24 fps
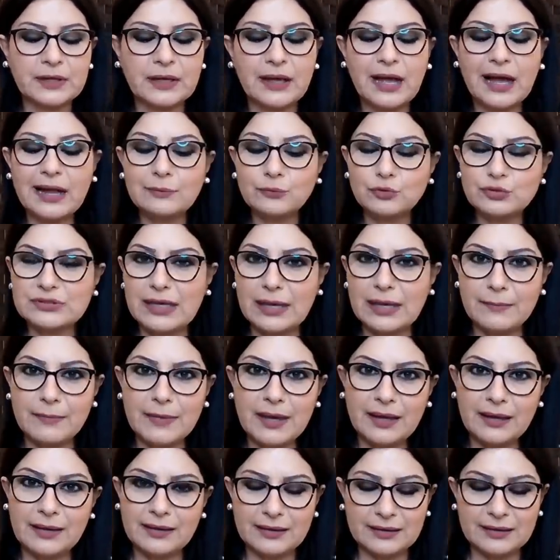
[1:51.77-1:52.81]

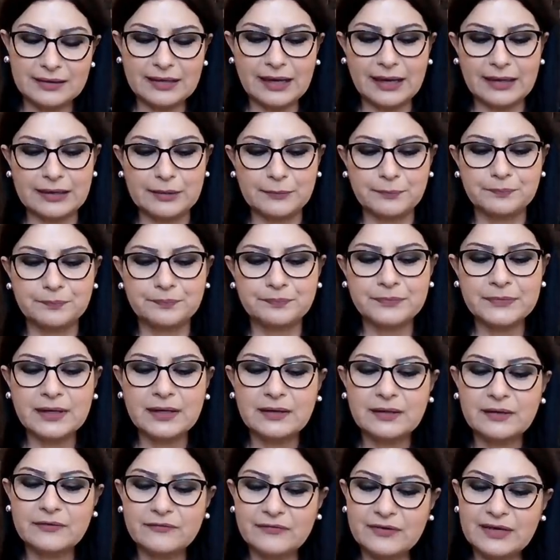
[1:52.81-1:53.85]
المسامح كريم
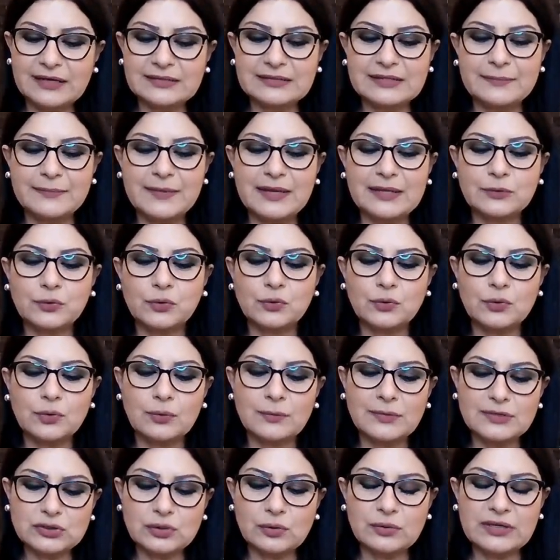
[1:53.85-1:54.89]
في احتمال يكونوا
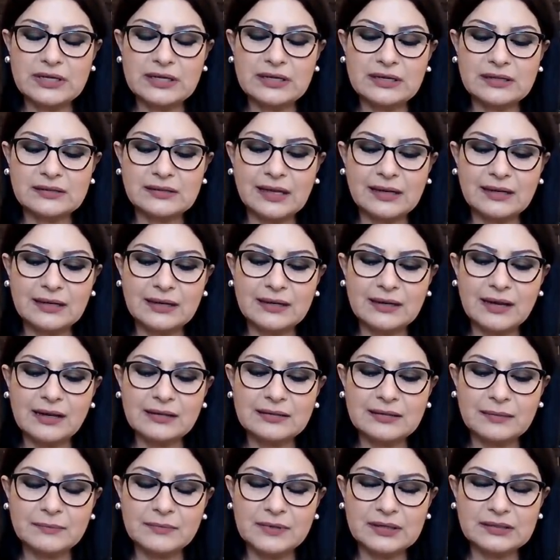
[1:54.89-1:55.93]
مشغولين التنين
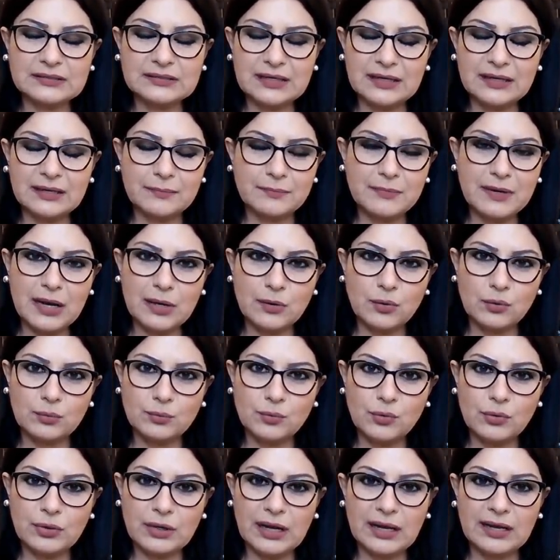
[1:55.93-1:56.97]
أيضا بكثير من
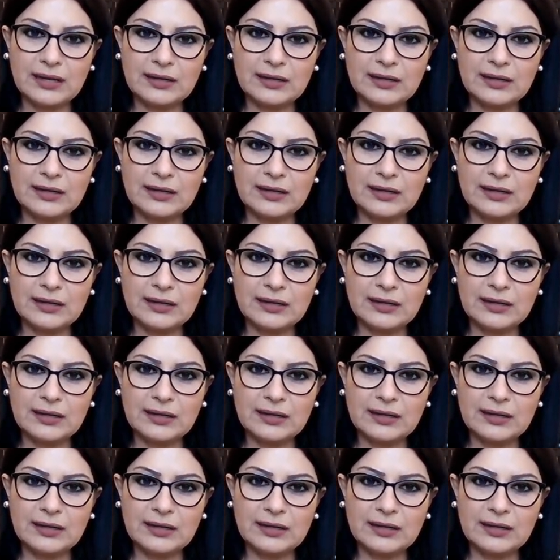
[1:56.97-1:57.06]
الأمور